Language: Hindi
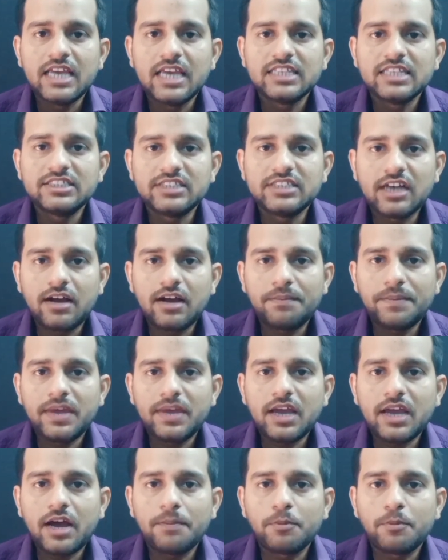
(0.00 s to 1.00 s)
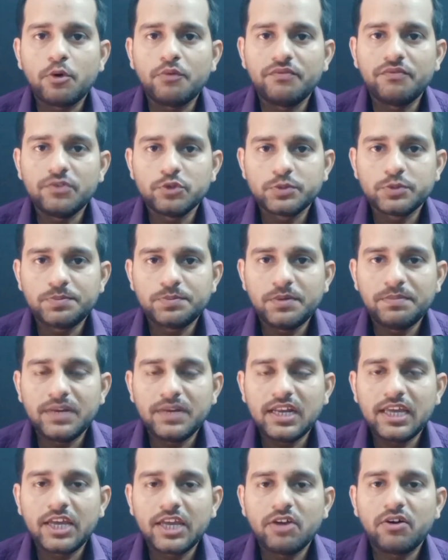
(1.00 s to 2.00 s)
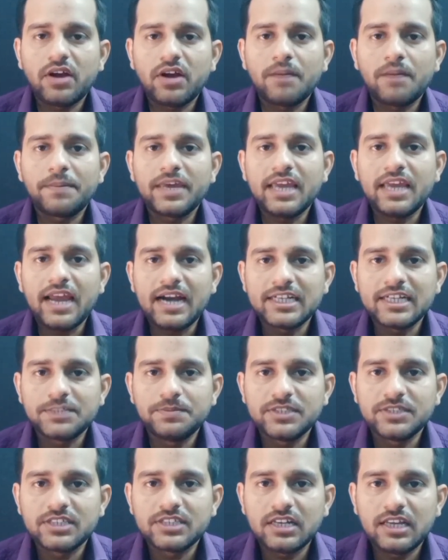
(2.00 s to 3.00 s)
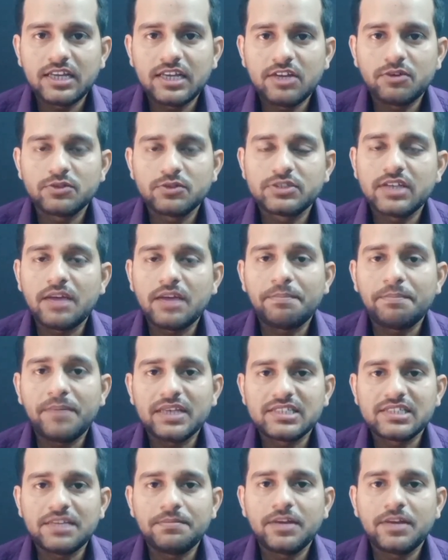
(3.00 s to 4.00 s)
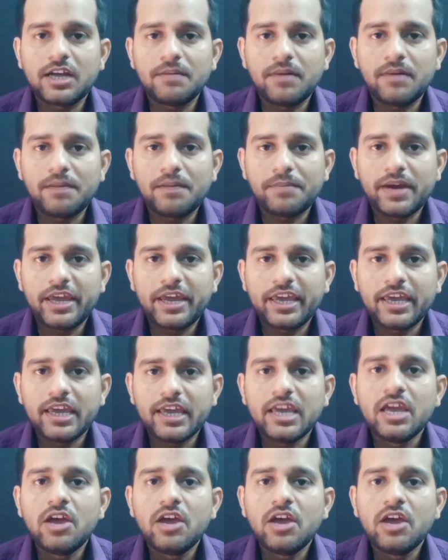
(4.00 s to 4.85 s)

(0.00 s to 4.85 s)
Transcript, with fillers: जहाँ पे आपको व्यूज़ भी मिलेंगे और आपकी एड्स भी चलेगी और उससे आप पैसे भी कमा पाएंगे